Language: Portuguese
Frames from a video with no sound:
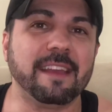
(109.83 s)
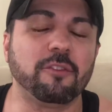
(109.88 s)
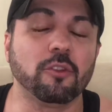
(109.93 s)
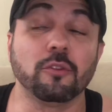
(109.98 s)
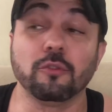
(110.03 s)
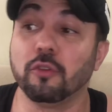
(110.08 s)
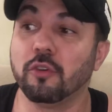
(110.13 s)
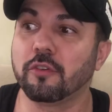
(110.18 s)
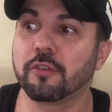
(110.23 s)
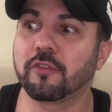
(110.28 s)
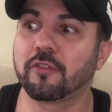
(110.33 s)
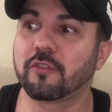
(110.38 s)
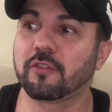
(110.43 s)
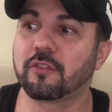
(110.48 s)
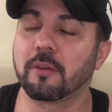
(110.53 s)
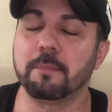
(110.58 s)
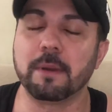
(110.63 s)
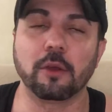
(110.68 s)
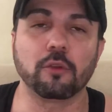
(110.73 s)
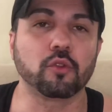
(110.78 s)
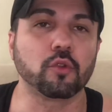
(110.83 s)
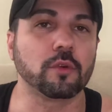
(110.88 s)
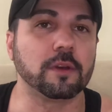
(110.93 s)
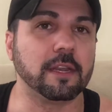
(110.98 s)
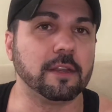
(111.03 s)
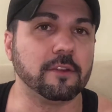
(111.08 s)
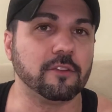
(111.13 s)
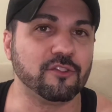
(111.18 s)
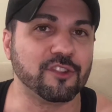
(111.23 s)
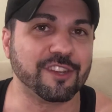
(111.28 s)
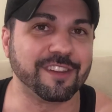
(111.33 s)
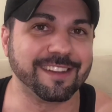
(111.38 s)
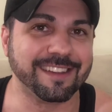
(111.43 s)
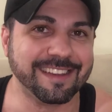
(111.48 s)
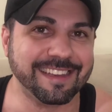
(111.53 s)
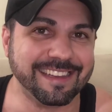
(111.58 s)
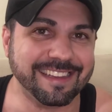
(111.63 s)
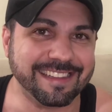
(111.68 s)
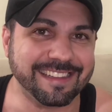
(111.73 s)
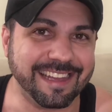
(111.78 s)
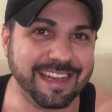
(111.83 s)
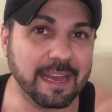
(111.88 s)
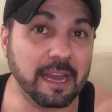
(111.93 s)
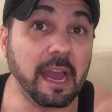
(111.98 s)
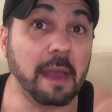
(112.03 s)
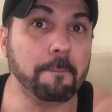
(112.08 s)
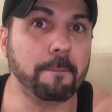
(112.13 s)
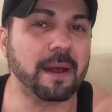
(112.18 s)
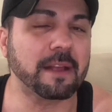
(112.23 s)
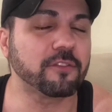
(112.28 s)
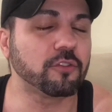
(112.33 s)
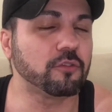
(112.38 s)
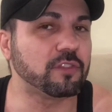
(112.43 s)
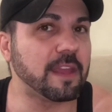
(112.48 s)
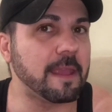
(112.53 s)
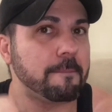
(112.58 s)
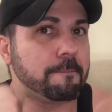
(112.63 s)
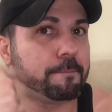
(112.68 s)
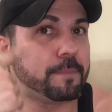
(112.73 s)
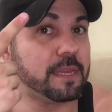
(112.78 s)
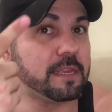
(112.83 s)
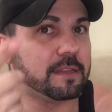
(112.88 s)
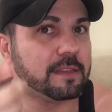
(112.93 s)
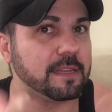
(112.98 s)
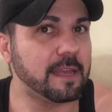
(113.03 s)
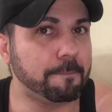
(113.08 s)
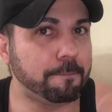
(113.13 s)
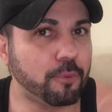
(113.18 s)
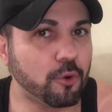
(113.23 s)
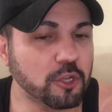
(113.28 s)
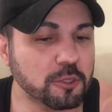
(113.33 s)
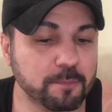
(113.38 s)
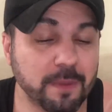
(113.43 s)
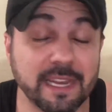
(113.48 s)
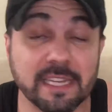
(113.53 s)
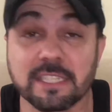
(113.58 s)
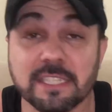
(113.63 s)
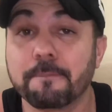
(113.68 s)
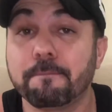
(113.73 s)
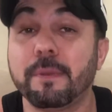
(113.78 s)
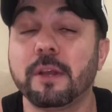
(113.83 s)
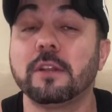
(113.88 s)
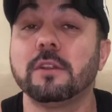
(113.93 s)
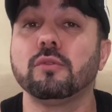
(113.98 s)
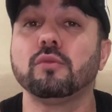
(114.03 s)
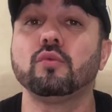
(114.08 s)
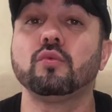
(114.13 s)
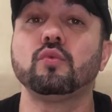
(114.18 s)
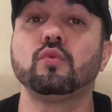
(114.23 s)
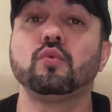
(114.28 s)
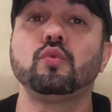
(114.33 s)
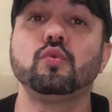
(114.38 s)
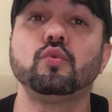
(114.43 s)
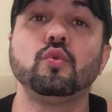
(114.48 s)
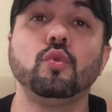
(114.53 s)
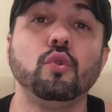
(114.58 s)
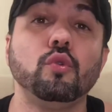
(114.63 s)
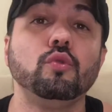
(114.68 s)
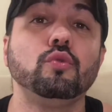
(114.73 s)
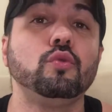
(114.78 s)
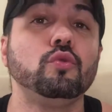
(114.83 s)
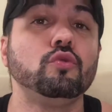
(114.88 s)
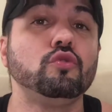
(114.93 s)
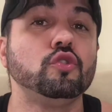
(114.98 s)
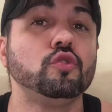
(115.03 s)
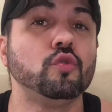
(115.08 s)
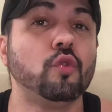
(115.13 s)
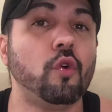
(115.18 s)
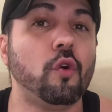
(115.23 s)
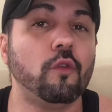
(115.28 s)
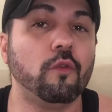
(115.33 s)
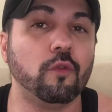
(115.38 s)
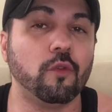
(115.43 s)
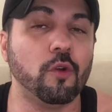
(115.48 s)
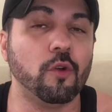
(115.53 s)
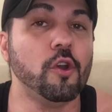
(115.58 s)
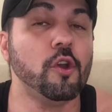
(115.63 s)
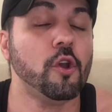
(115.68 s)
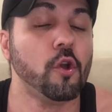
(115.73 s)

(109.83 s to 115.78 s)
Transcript: Falou, nossa, mas eu tô grande. Né? Aí passa um tempinho depois, parece que perdeu tudo de novo.